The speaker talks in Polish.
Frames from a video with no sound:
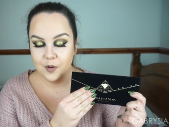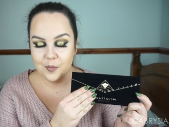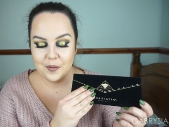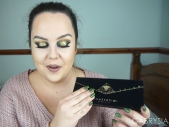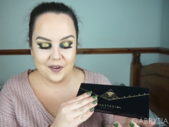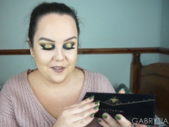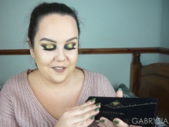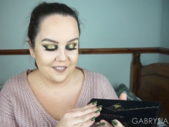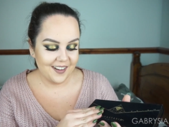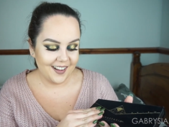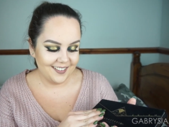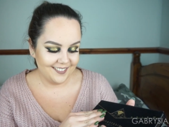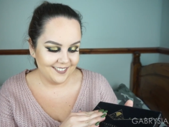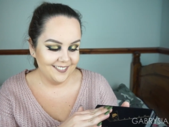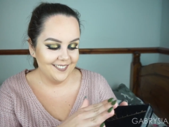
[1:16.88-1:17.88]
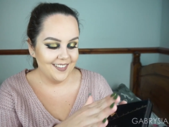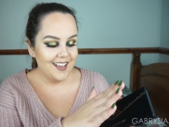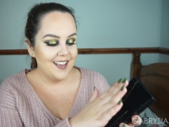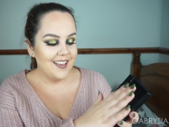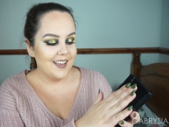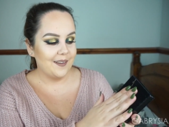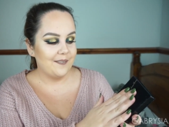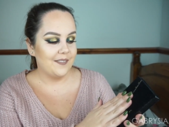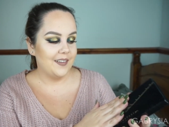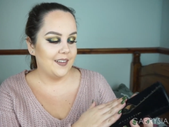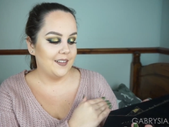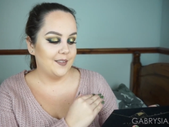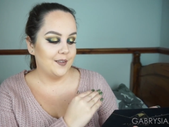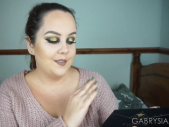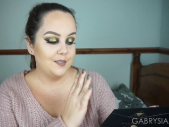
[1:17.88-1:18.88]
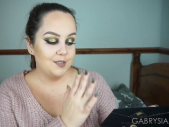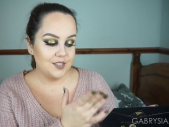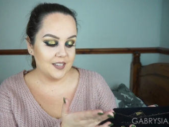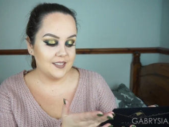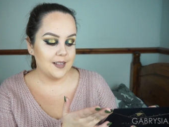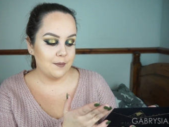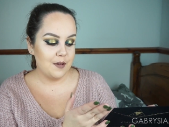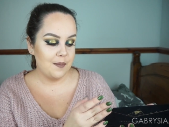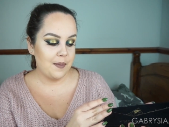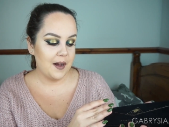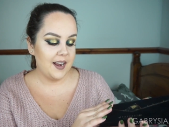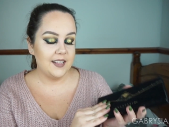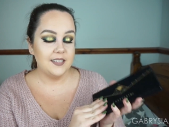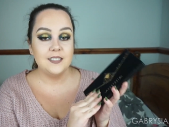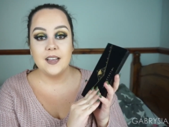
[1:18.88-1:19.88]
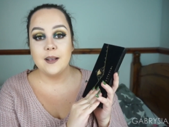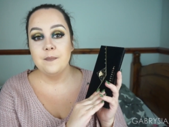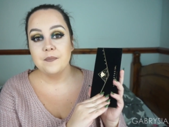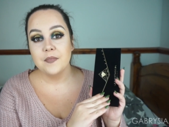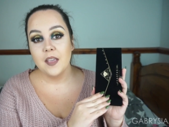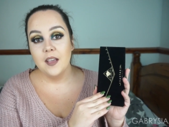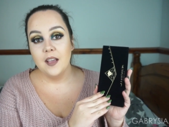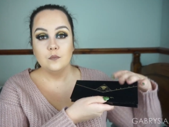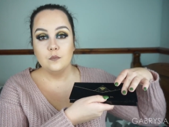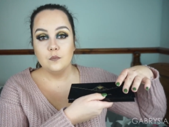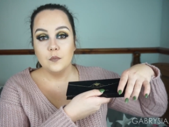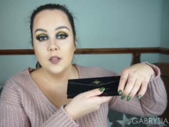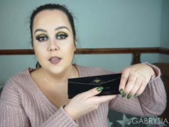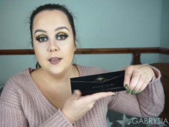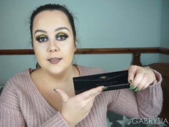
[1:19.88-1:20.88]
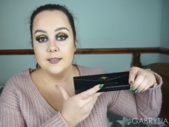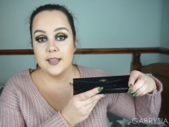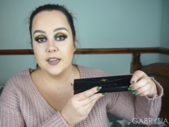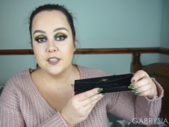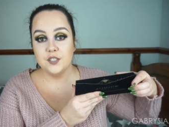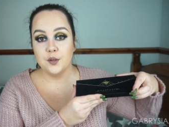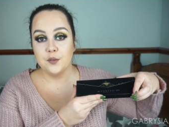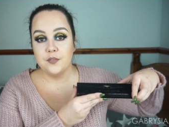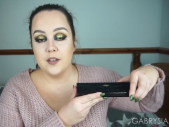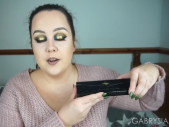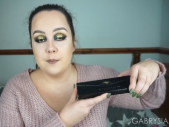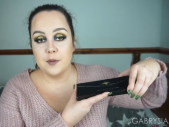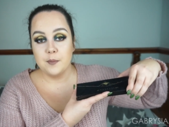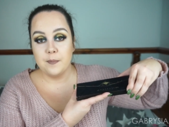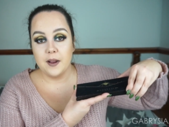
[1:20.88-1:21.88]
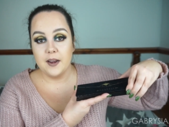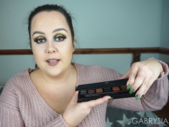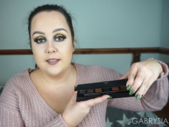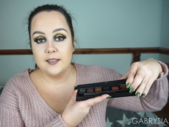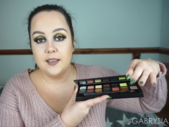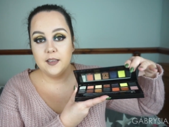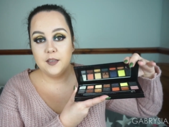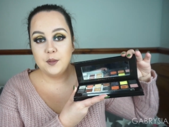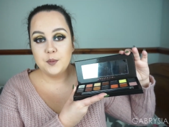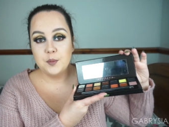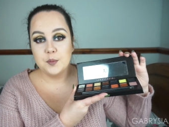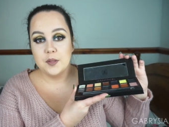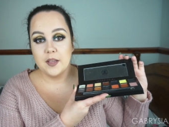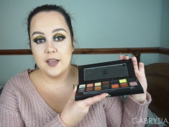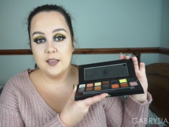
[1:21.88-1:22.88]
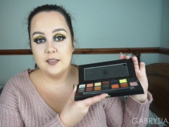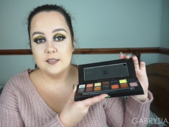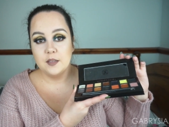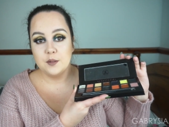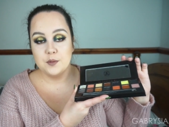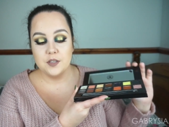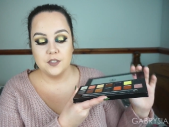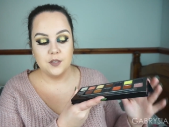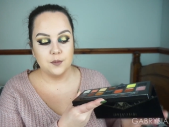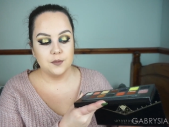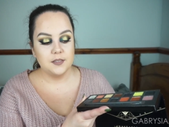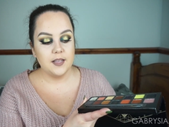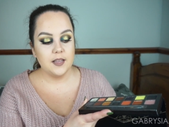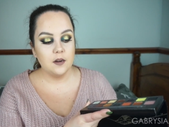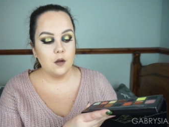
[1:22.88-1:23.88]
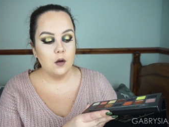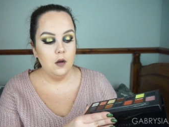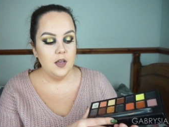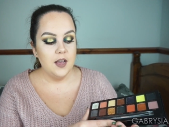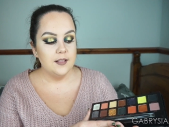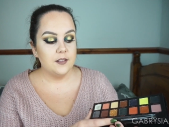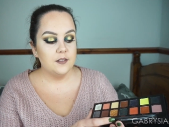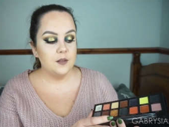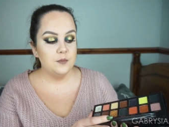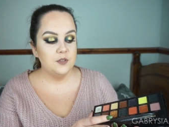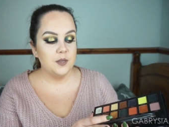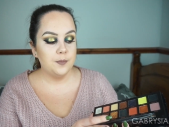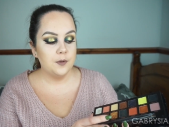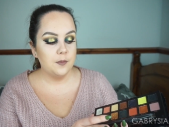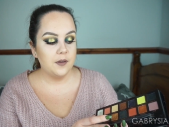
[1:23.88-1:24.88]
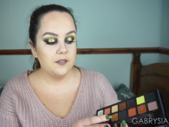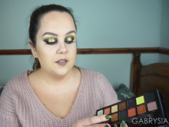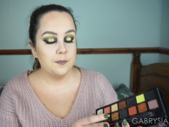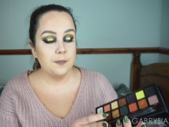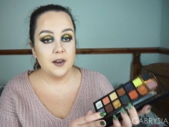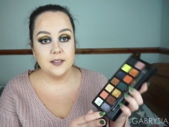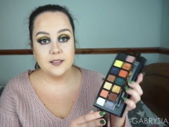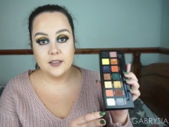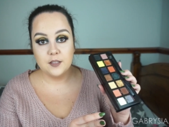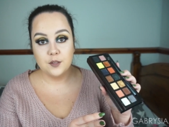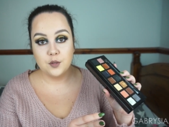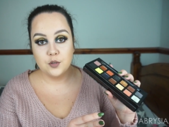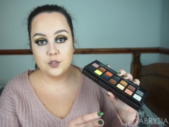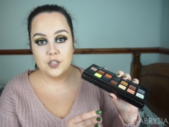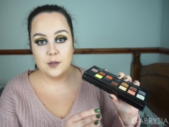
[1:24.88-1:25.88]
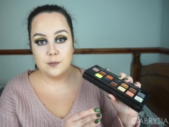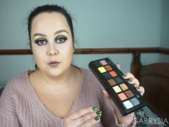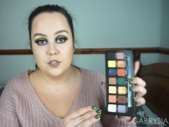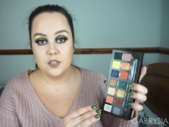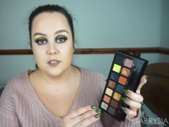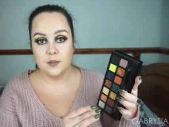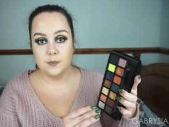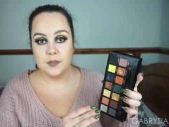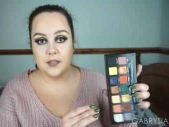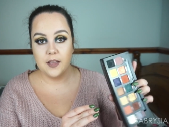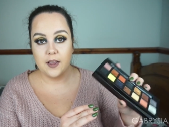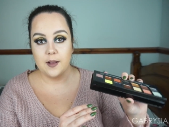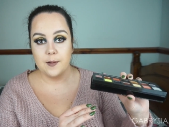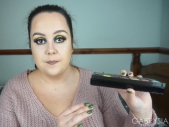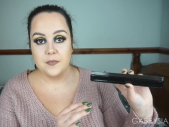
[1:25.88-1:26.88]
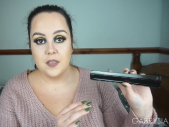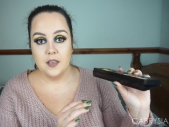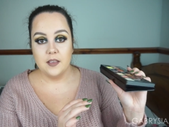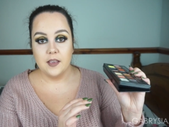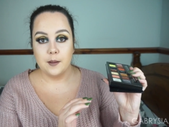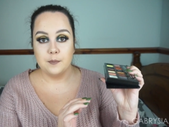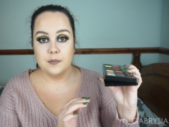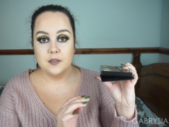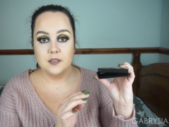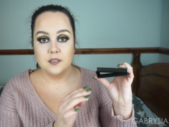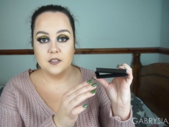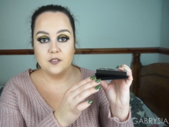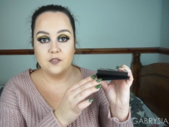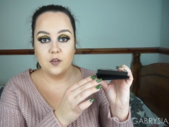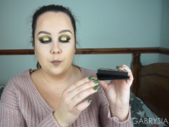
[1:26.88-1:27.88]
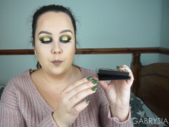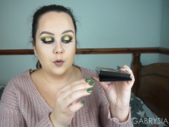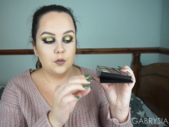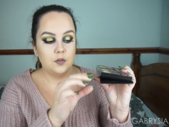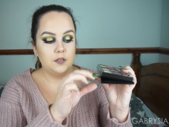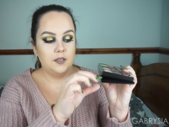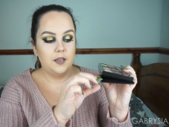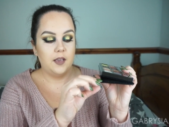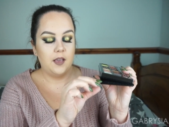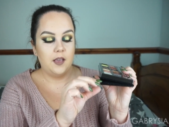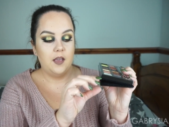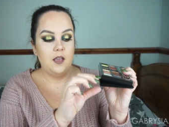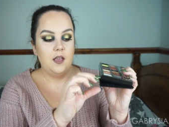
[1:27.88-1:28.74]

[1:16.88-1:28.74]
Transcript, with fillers: opakowaniu, jakby no już na samej palecie. Także otwieramy paletę i tutaj znajduje się lusterko. To co mi się podoba w tych paletach to to, że je można sobie tak jakby swobodnie